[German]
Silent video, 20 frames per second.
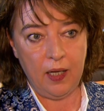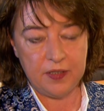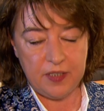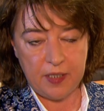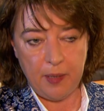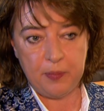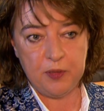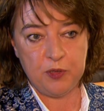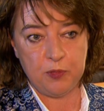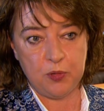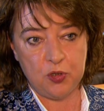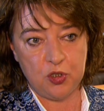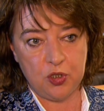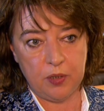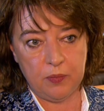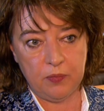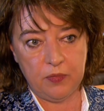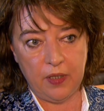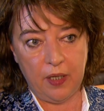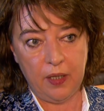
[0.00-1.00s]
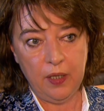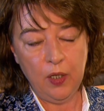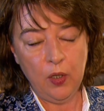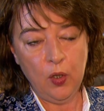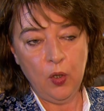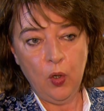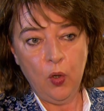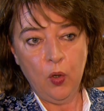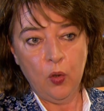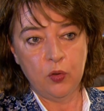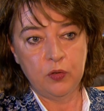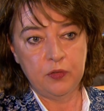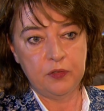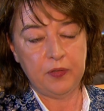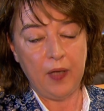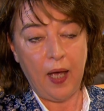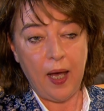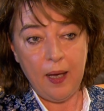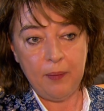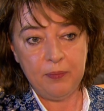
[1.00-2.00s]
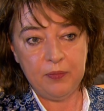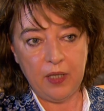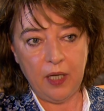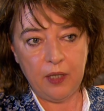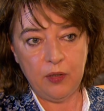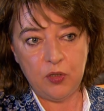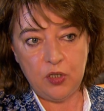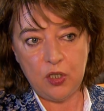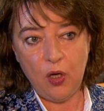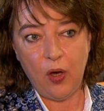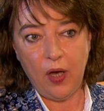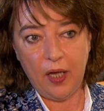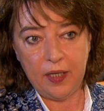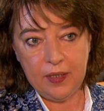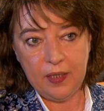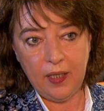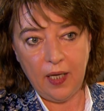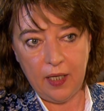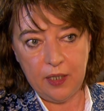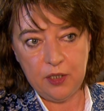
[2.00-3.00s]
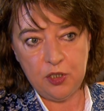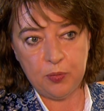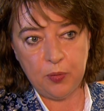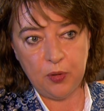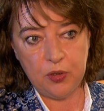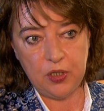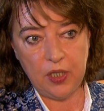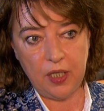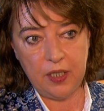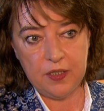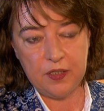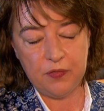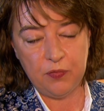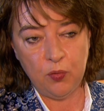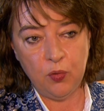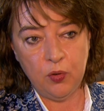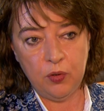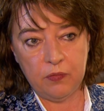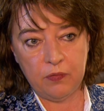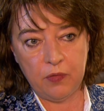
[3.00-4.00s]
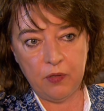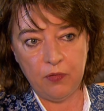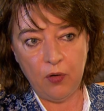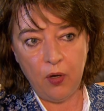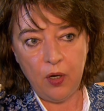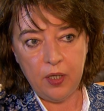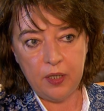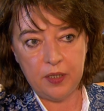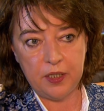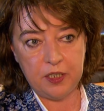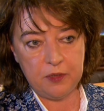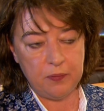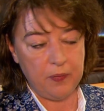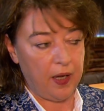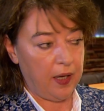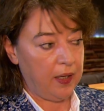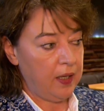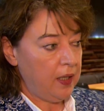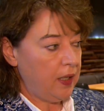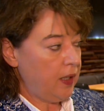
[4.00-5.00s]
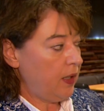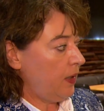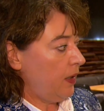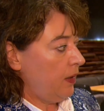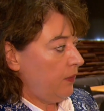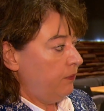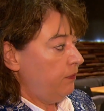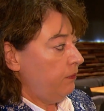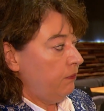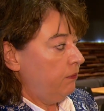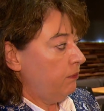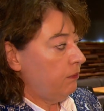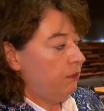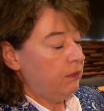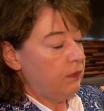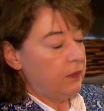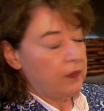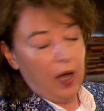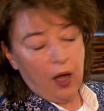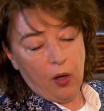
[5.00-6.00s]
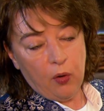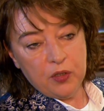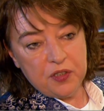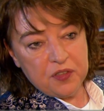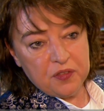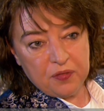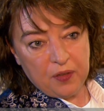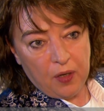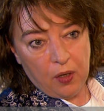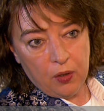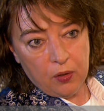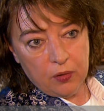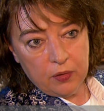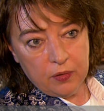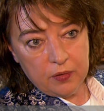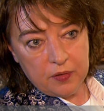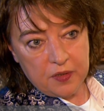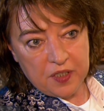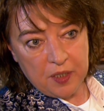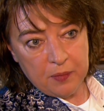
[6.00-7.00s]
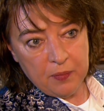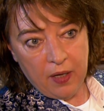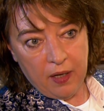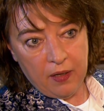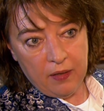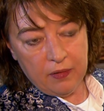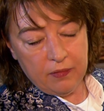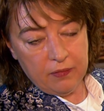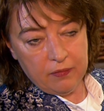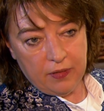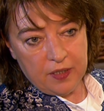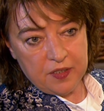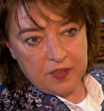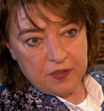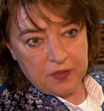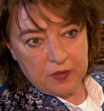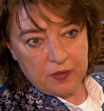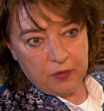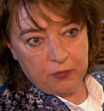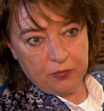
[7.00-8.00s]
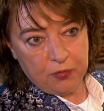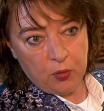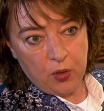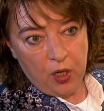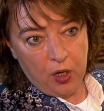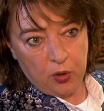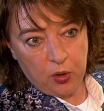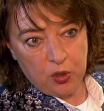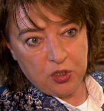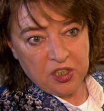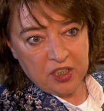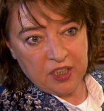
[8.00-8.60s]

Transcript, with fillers: selbstbestimmter. Und wir haben dadurch auch andere Ansprüche ans Wohnen. Wir wollen nicht mehr ein Hausfrauzimmer, was früher Küche